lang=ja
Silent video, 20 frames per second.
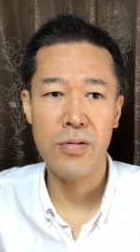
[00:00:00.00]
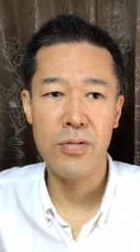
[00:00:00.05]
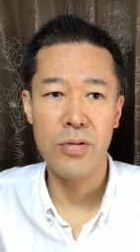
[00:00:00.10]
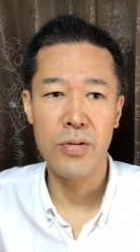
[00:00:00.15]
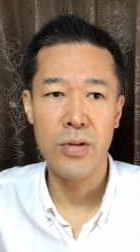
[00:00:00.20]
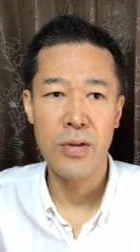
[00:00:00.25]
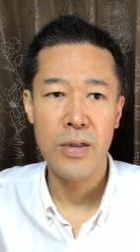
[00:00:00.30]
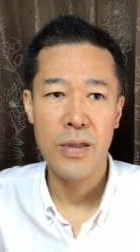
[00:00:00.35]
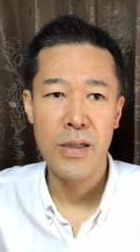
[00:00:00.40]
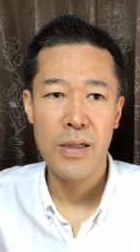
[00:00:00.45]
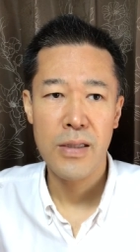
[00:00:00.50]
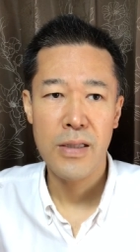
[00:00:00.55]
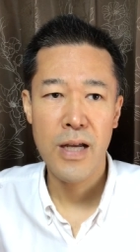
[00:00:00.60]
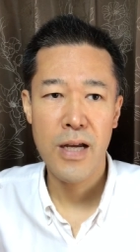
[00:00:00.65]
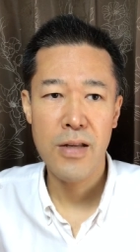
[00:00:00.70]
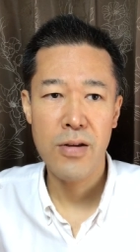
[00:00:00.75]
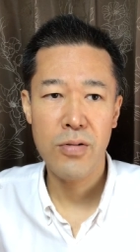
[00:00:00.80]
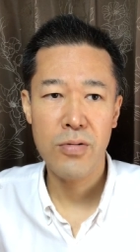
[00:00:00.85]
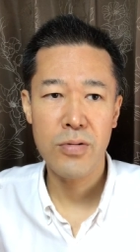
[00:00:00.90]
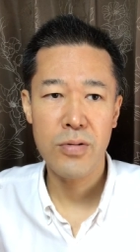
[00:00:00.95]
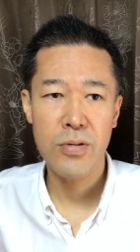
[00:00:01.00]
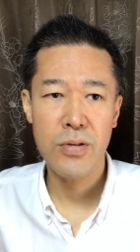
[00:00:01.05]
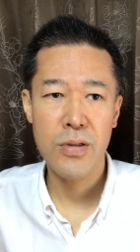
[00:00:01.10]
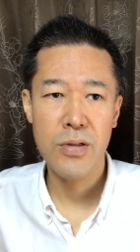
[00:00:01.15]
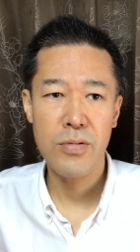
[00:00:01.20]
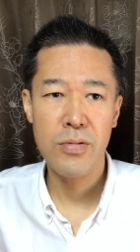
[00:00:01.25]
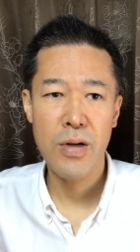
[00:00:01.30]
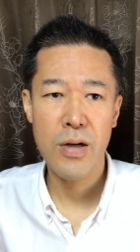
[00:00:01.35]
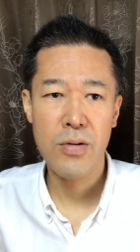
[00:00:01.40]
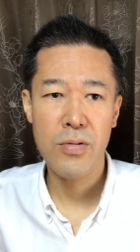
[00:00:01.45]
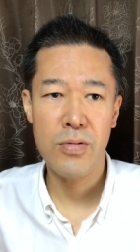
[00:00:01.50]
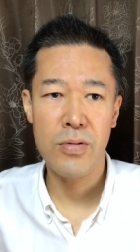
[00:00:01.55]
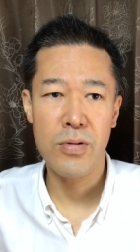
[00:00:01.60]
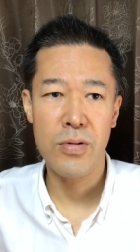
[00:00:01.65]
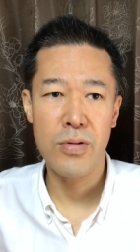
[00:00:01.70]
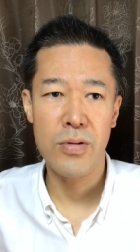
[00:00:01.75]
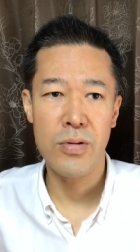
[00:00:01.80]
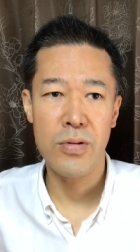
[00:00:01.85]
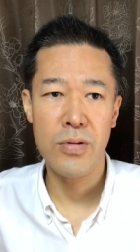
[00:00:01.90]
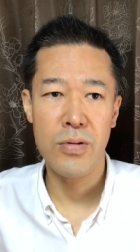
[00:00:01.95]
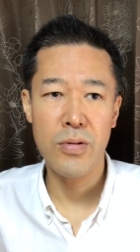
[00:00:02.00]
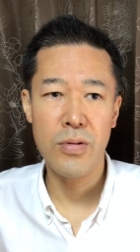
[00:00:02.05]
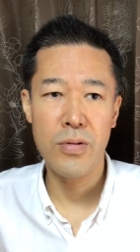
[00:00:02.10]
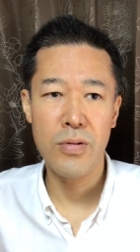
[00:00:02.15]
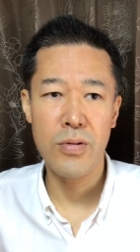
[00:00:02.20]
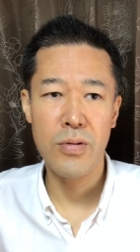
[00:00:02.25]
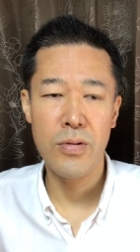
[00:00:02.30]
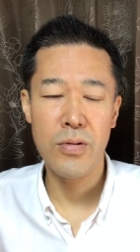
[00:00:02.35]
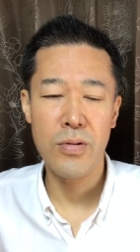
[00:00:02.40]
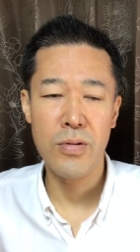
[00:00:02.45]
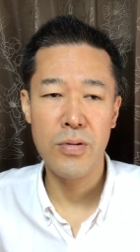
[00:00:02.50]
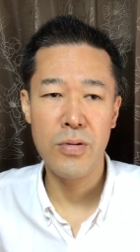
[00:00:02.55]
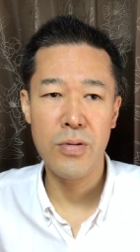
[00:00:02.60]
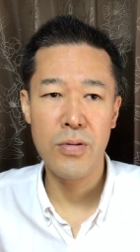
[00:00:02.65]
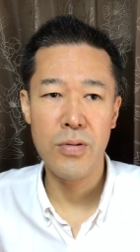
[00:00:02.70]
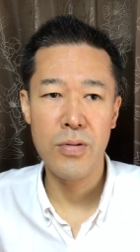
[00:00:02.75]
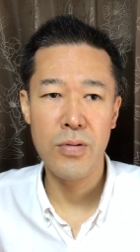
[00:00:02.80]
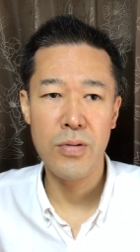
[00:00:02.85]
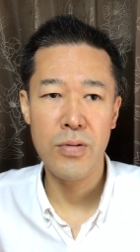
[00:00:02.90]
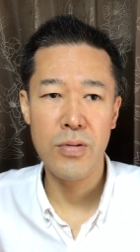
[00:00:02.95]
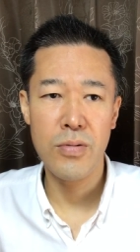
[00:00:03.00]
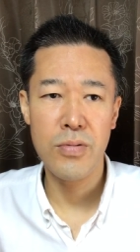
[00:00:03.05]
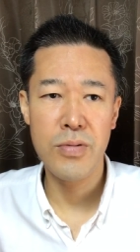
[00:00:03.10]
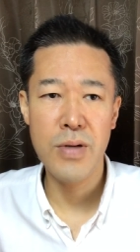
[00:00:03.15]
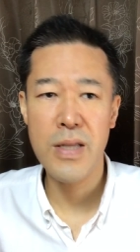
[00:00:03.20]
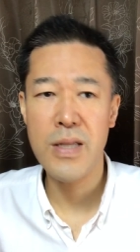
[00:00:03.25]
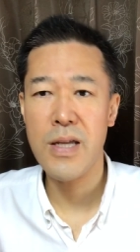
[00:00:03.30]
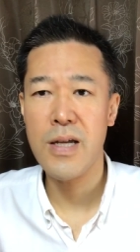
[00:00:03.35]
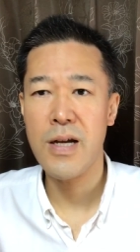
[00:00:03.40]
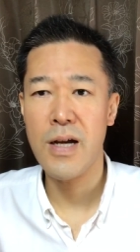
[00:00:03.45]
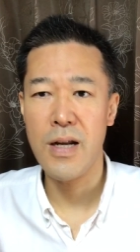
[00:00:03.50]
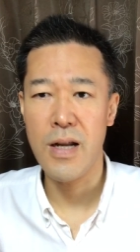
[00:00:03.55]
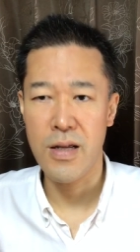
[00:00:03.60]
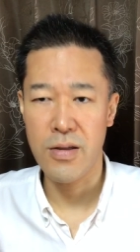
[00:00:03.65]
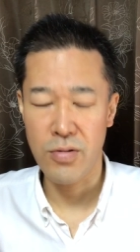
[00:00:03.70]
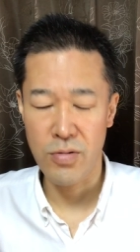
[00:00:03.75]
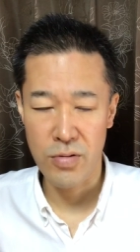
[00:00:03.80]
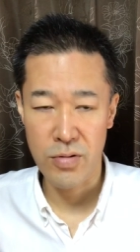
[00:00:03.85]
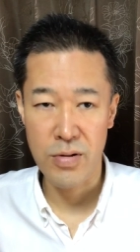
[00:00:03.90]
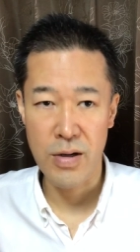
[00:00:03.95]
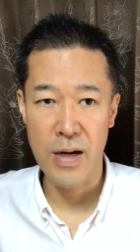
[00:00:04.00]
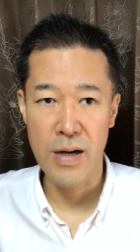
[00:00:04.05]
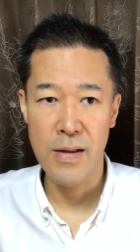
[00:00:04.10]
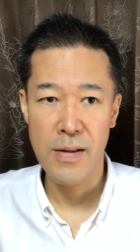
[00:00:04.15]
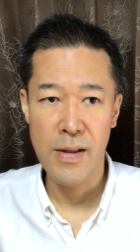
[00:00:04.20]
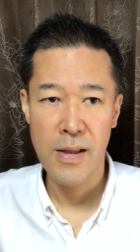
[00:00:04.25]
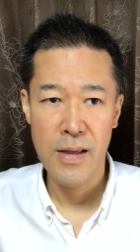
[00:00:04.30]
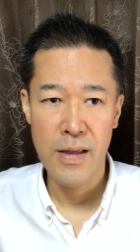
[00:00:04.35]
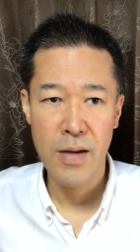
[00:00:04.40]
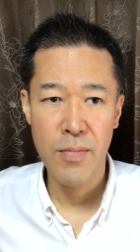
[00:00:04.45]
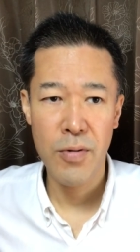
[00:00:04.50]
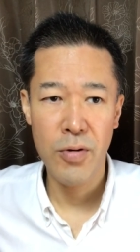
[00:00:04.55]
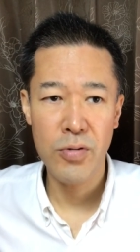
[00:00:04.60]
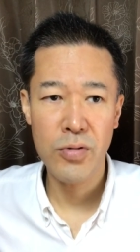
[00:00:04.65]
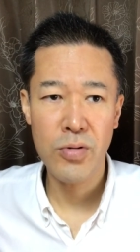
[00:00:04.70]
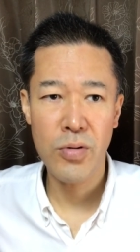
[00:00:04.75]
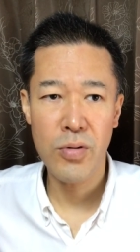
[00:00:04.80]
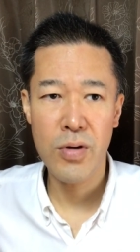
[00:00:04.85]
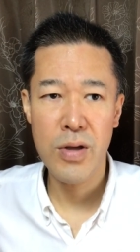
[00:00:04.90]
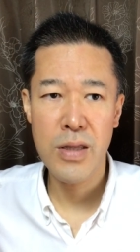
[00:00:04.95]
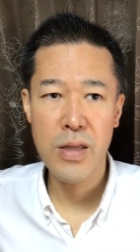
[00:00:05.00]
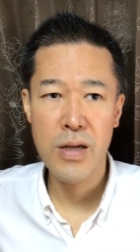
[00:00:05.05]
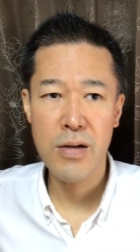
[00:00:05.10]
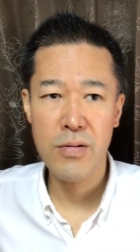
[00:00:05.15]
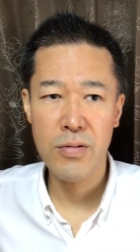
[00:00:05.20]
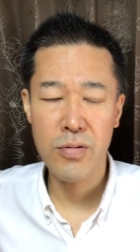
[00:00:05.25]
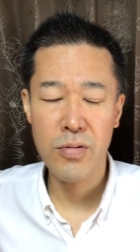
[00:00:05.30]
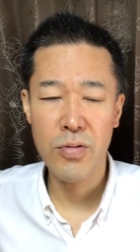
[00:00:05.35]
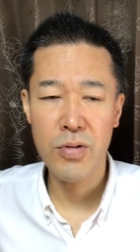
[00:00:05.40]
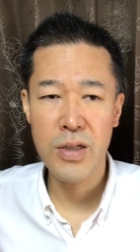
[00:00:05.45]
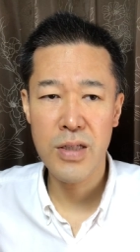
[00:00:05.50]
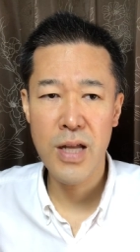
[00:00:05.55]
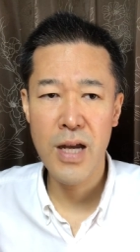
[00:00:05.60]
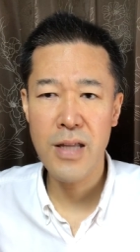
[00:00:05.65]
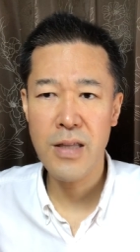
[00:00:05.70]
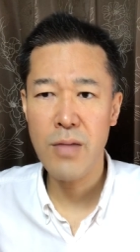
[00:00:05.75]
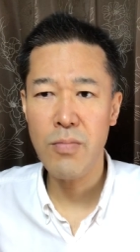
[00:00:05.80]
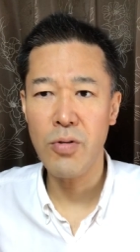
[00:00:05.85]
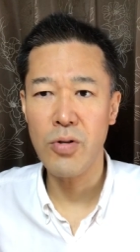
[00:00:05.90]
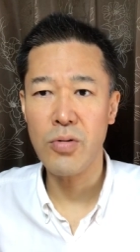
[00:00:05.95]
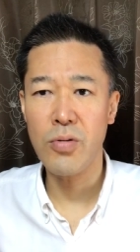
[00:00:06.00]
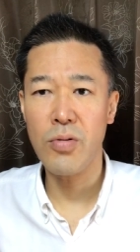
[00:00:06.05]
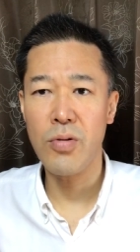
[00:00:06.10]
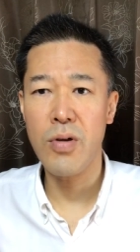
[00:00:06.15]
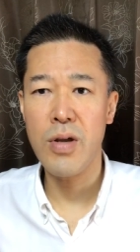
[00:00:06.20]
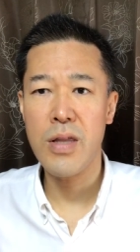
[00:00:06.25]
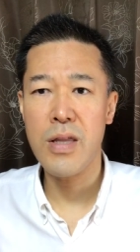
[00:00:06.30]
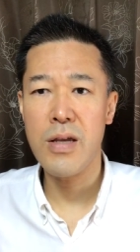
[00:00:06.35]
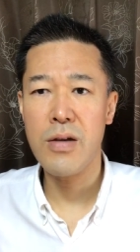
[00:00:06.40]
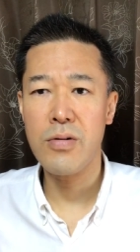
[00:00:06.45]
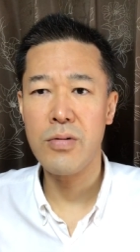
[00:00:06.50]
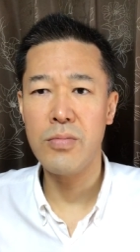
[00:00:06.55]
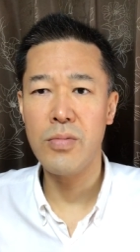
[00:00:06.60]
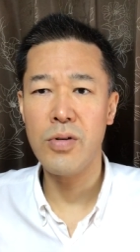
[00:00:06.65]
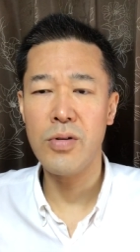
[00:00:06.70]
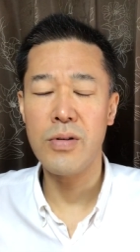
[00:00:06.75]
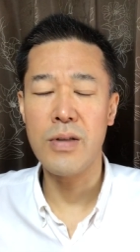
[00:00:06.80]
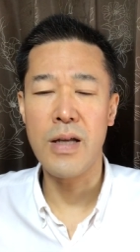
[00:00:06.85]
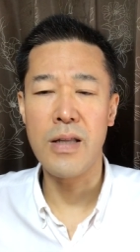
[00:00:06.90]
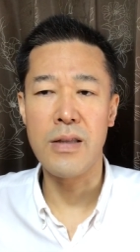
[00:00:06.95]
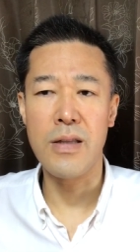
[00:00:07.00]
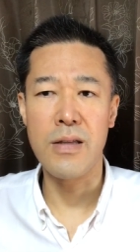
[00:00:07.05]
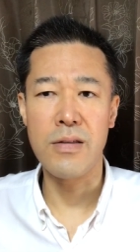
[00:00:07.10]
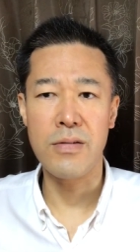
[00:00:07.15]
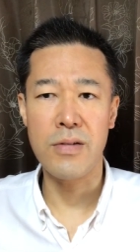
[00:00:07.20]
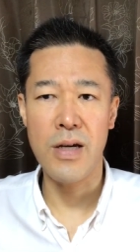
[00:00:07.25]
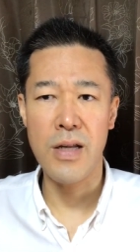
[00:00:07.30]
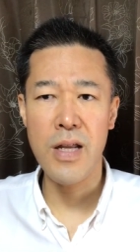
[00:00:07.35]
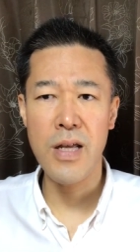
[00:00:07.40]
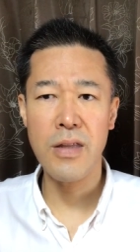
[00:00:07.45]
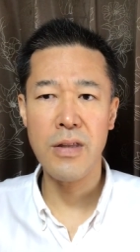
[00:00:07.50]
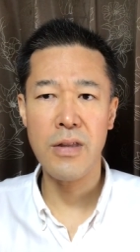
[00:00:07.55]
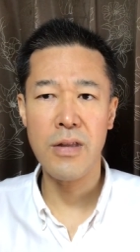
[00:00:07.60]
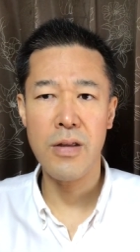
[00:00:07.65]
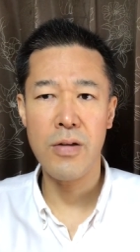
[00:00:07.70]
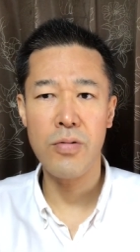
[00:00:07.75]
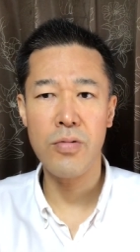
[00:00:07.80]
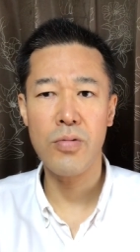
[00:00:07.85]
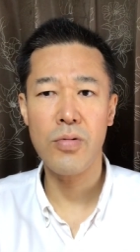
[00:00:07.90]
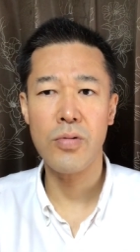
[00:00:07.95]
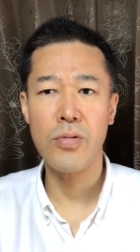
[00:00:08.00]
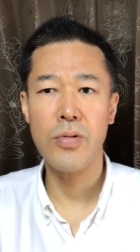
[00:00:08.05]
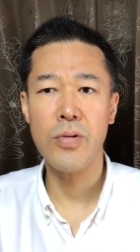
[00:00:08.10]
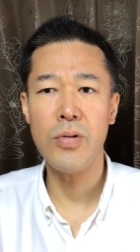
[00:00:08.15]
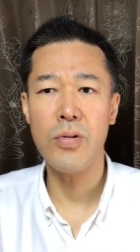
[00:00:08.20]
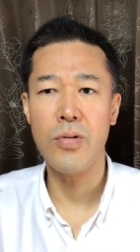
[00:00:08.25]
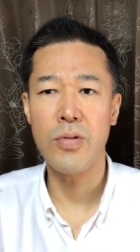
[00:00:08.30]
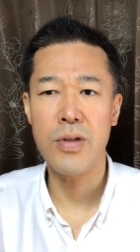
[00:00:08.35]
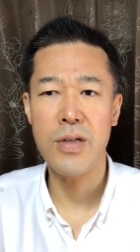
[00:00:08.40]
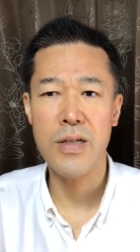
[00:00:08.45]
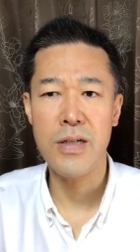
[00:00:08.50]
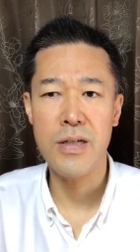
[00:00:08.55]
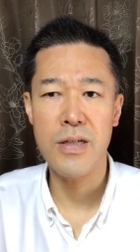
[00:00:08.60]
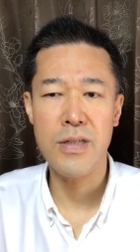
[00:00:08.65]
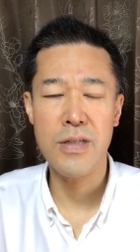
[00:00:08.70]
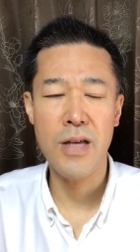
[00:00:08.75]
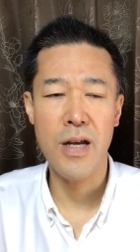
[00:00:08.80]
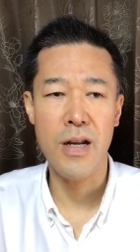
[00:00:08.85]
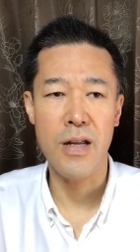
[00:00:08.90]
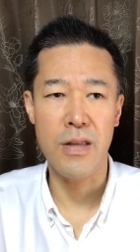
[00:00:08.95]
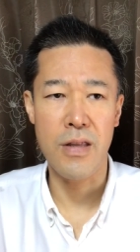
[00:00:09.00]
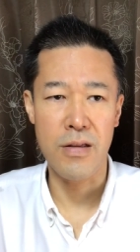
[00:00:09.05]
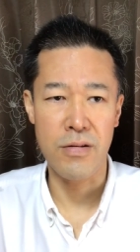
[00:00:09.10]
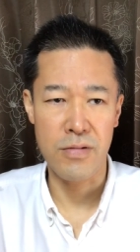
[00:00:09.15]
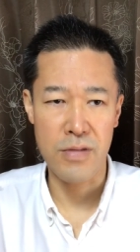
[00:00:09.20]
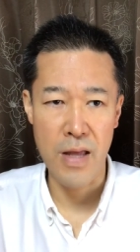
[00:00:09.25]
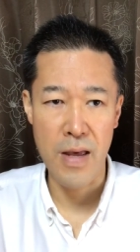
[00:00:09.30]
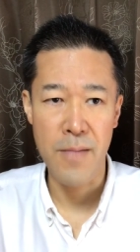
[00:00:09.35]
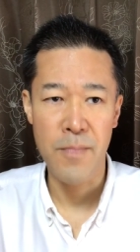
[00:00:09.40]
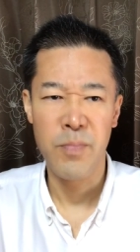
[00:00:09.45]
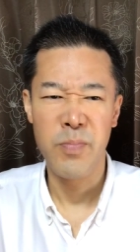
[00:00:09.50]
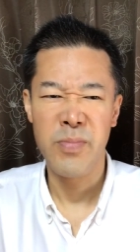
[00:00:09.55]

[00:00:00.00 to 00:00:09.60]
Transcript: こう体力っていうのはこう増えていかないというかやっぱ衰えていくこう鍛えても衰えていくもんなんですかねっていうことをお聞きしたらですね